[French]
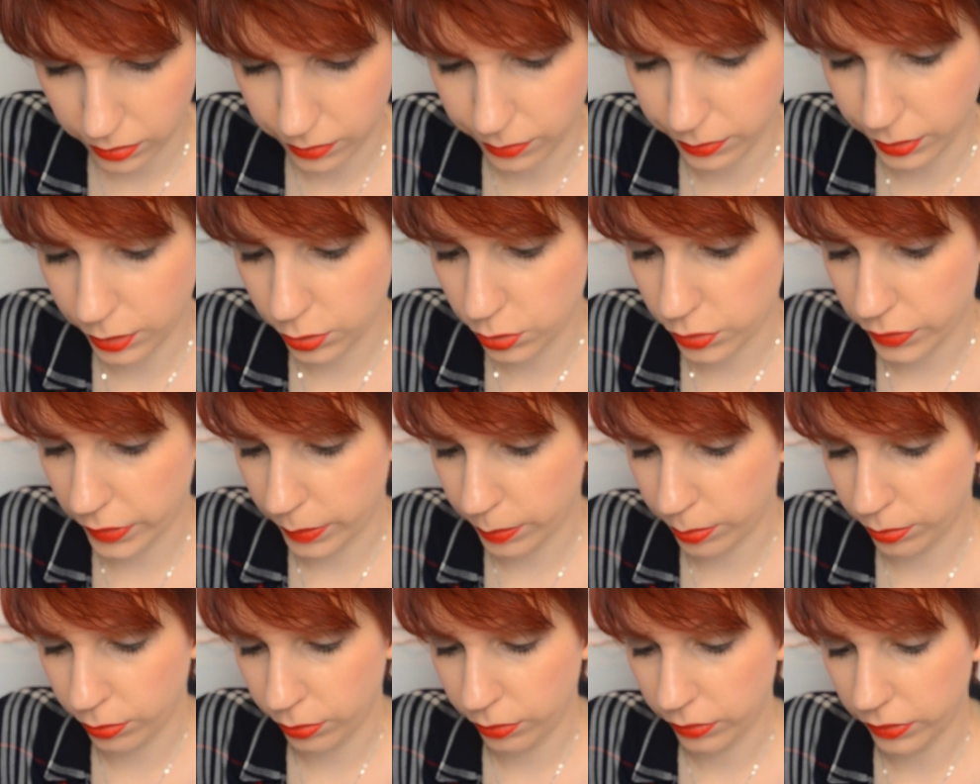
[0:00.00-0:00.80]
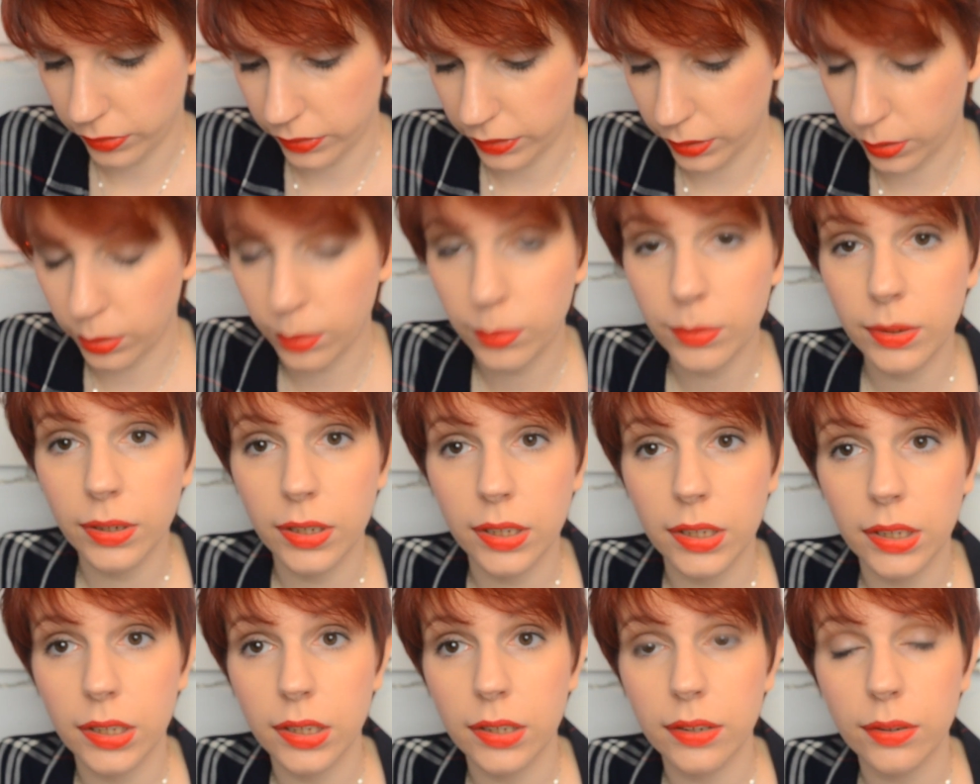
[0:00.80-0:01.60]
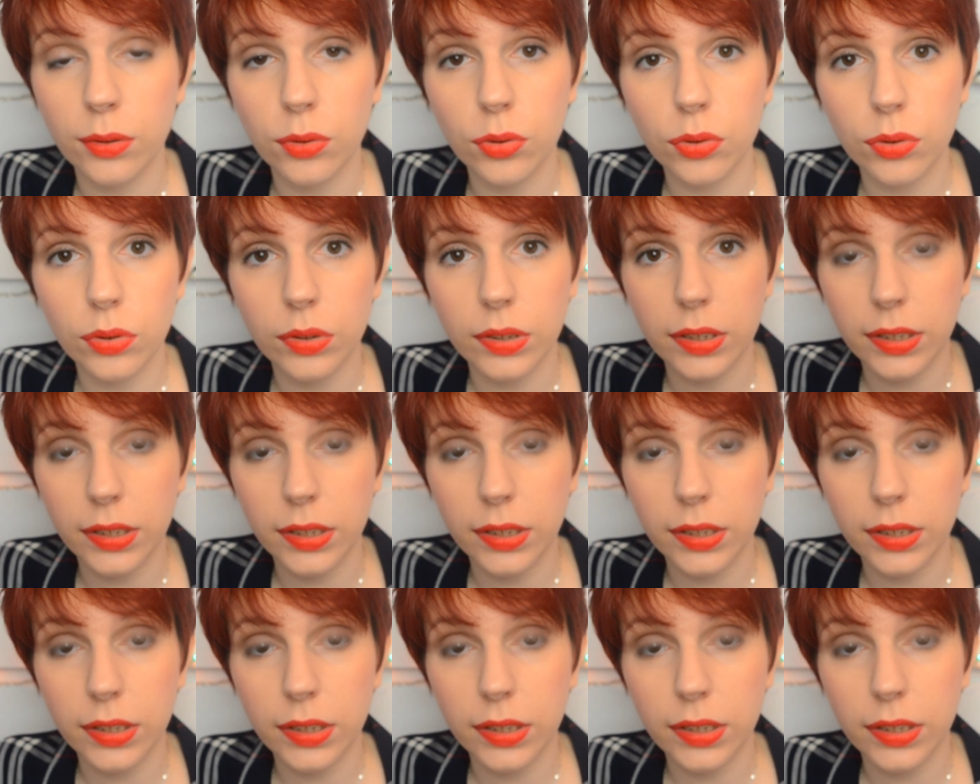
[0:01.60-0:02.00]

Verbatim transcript: En fait, je ne sais plus. C'est comme les, auto...